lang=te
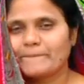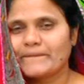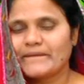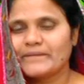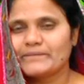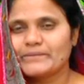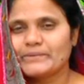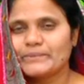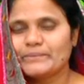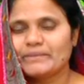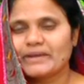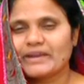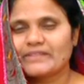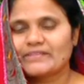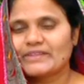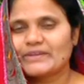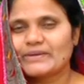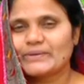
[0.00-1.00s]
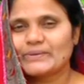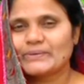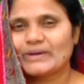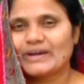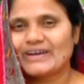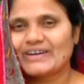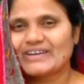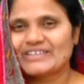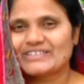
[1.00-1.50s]
దేవుడు మనందరినీ
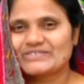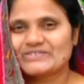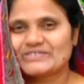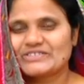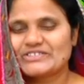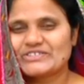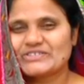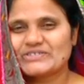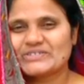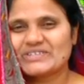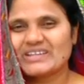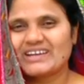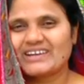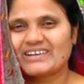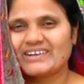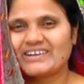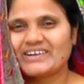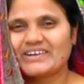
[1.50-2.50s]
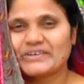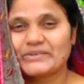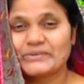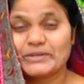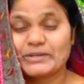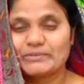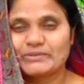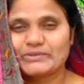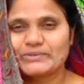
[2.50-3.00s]
కూడా ఆస్వాదించిన గాక
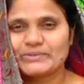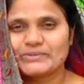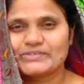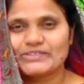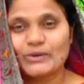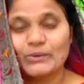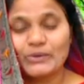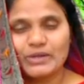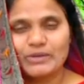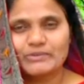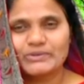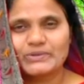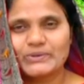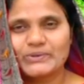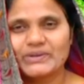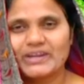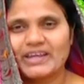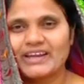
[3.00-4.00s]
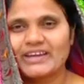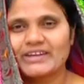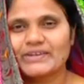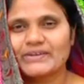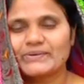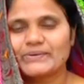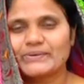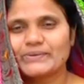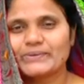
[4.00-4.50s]
ఆరోగ్యముతో సౌఖ్యముతో ఉండాలని
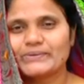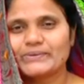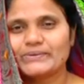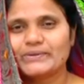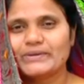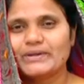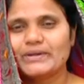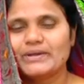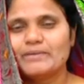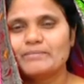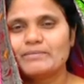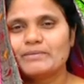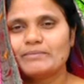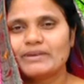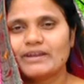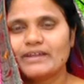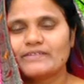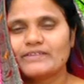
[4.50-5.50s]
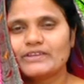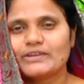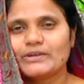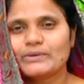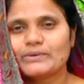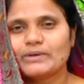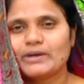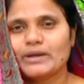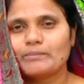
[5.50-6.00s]
కోరుతూ మిమ్మల్ని
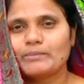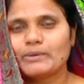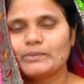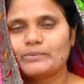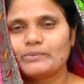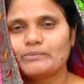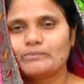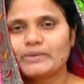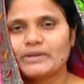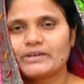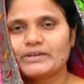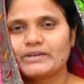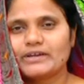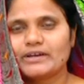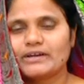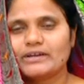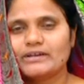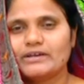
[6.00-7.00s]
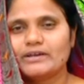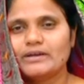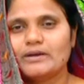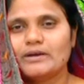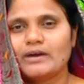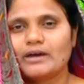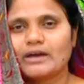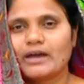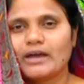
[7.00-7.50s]
అందరినీ కూడా ప్రభు పేరిట
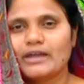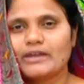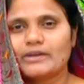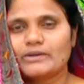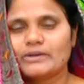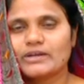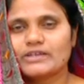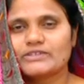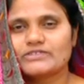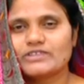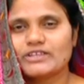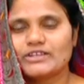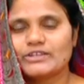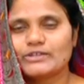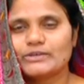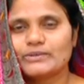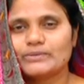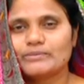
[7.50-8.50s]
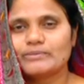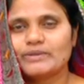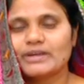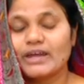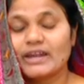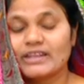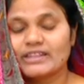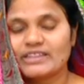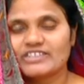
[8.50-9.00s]
ఆయన యొక్క సన్నిధిలో
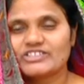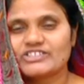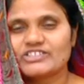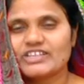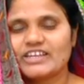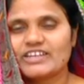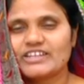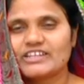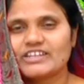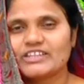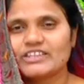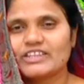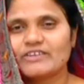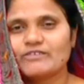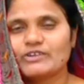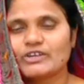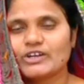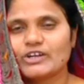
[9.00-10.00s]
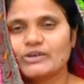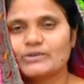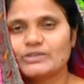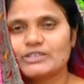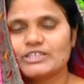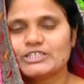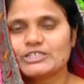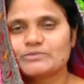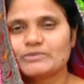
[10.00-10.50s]
మీరు ఆనందించాలని దేవుని యొక్క
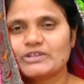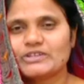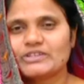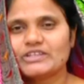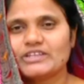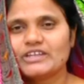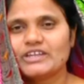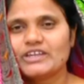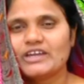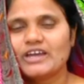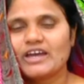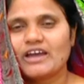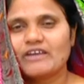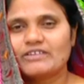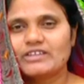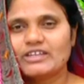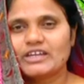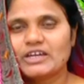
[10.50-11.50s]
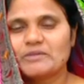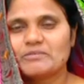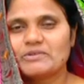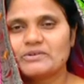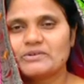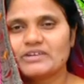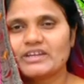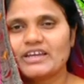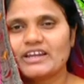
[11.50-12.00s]
ఉద్దేశమైంది ఆ విధంగా
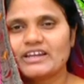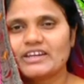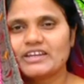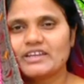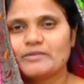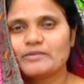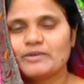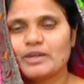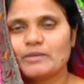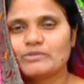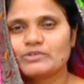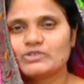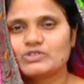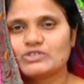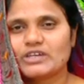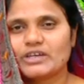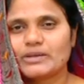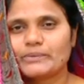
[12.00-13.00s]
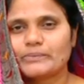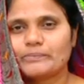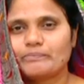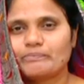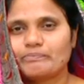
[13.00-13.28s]
మీరు ఉండాలని నమ్ముచున్నాను